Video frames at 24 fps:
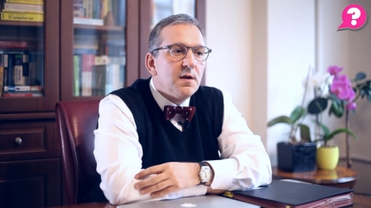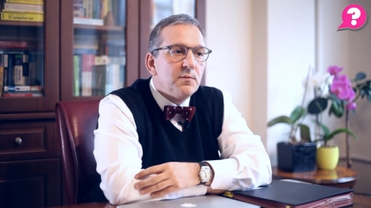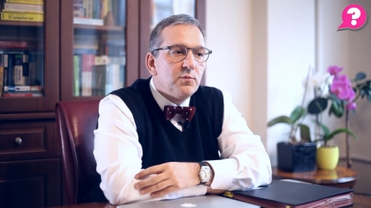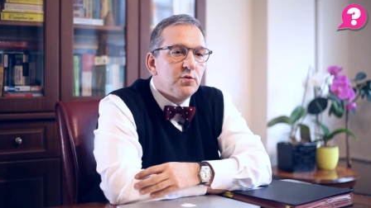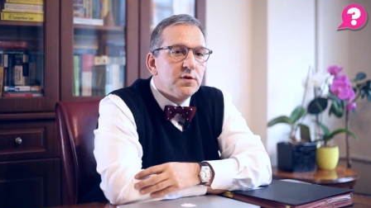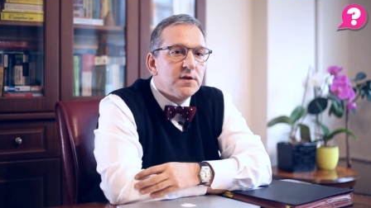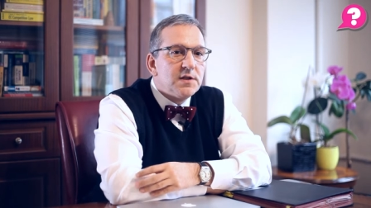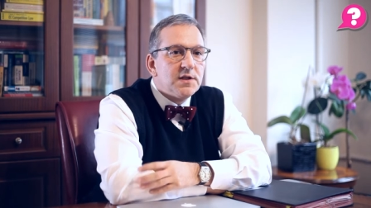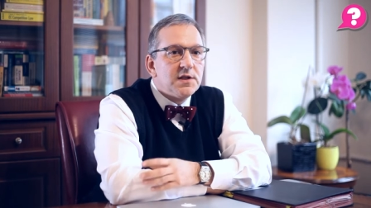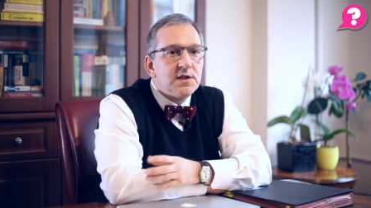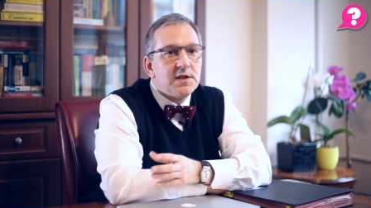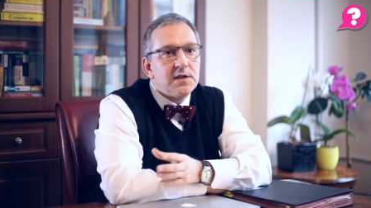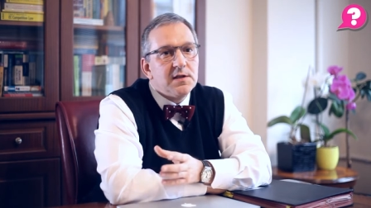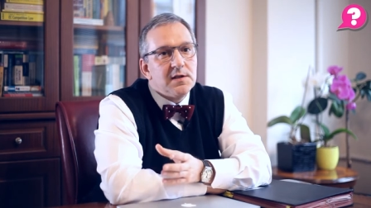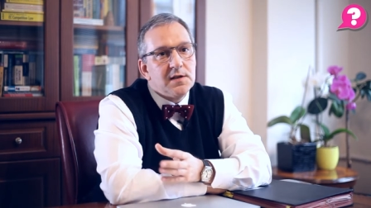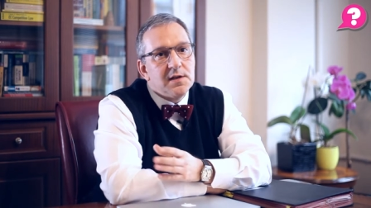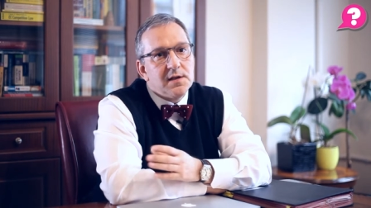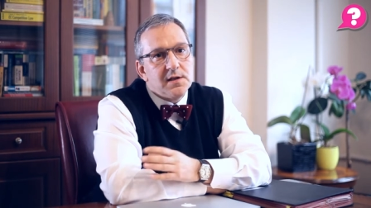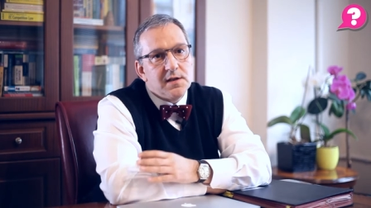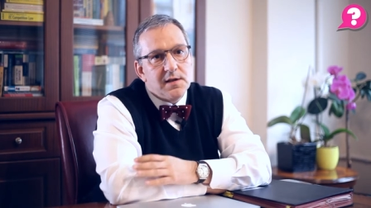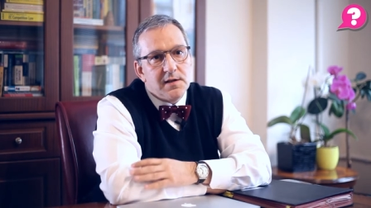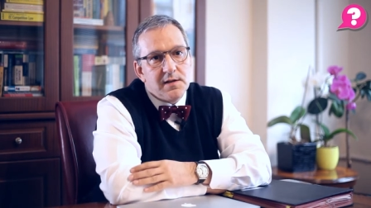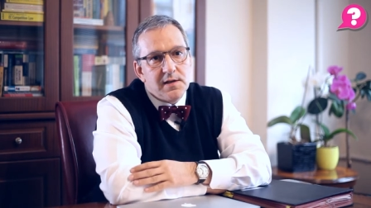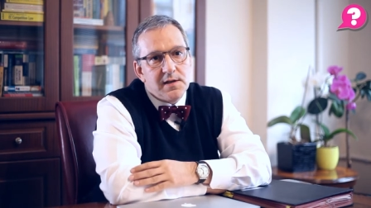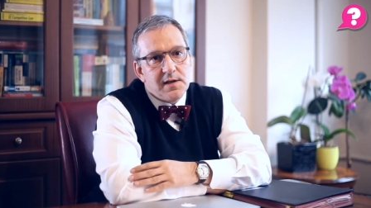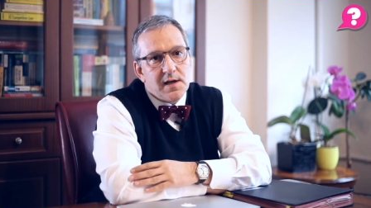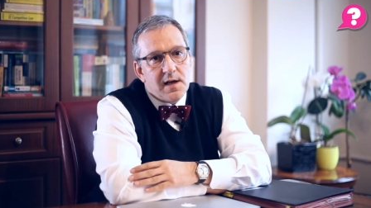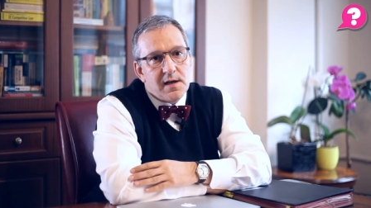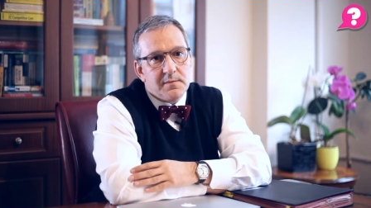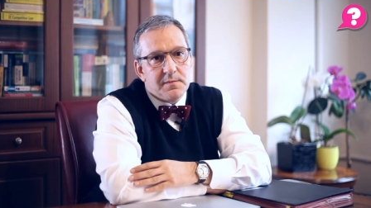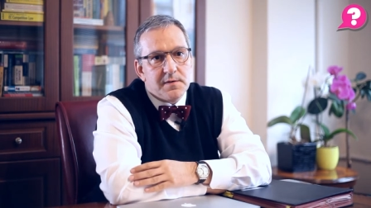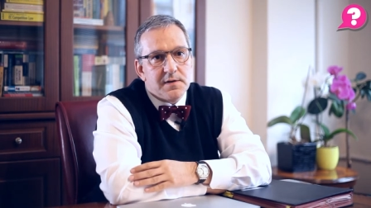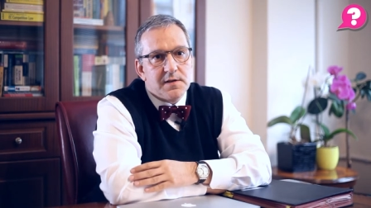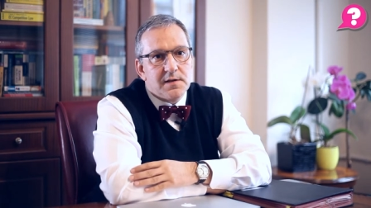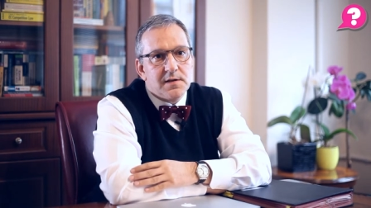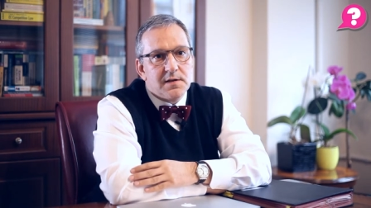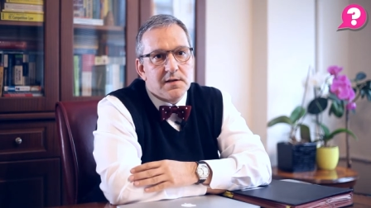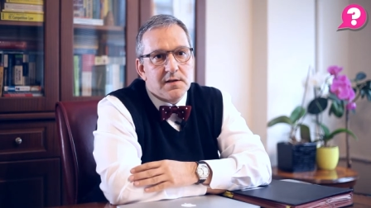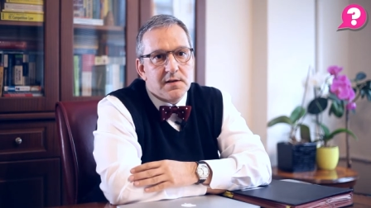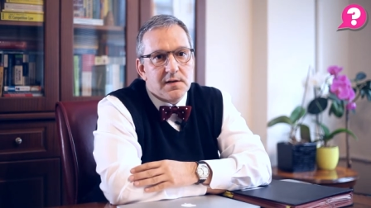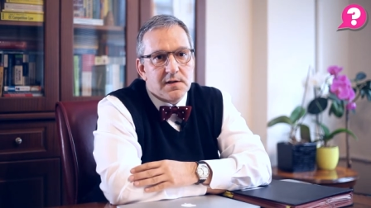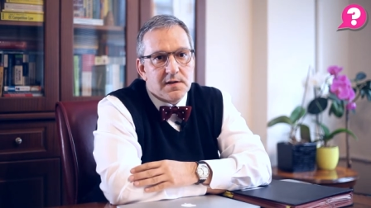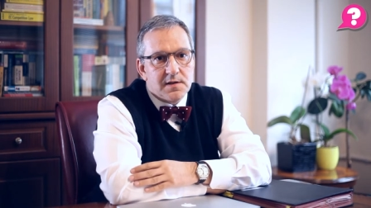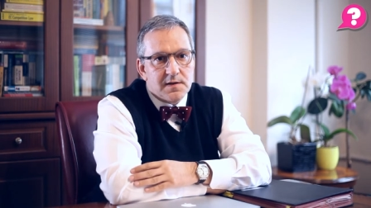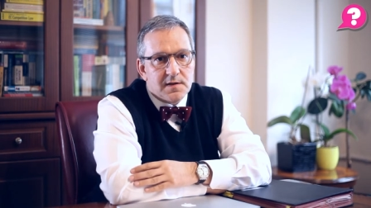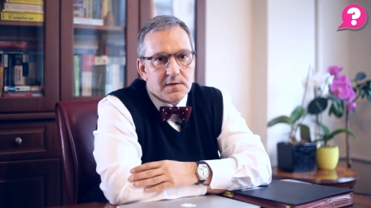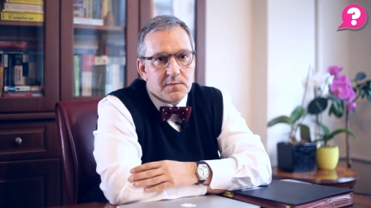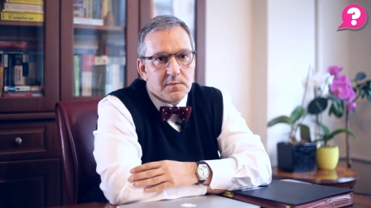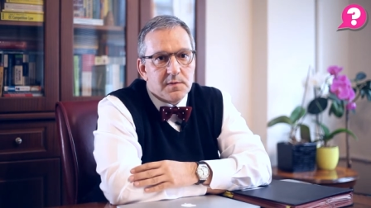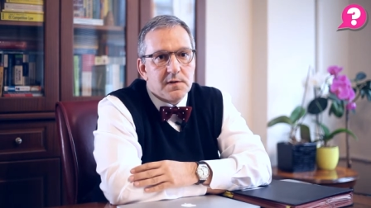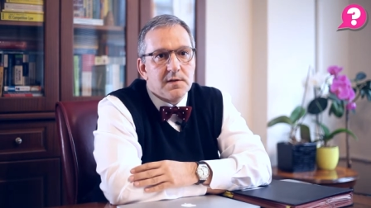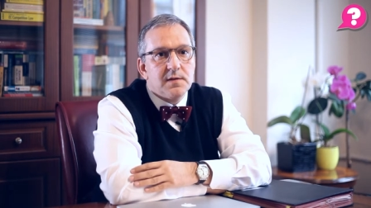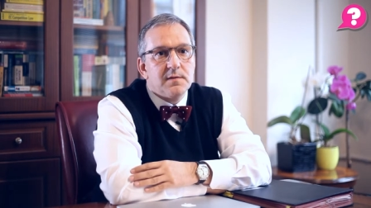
Bu da işin diğer bir kısmı.